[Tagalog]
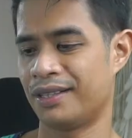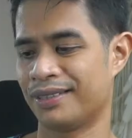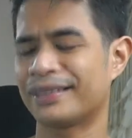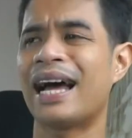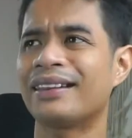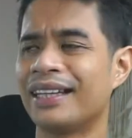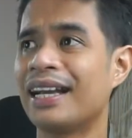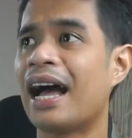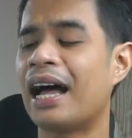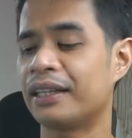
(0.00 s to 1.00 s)
Dati
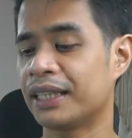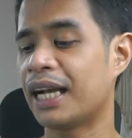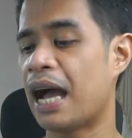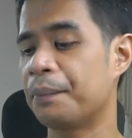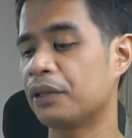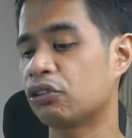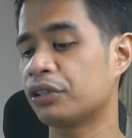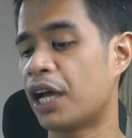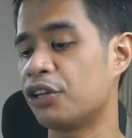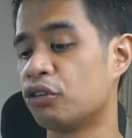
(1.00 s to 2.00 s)
nga, nagamit ko
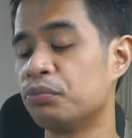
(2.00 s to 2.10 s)
na yung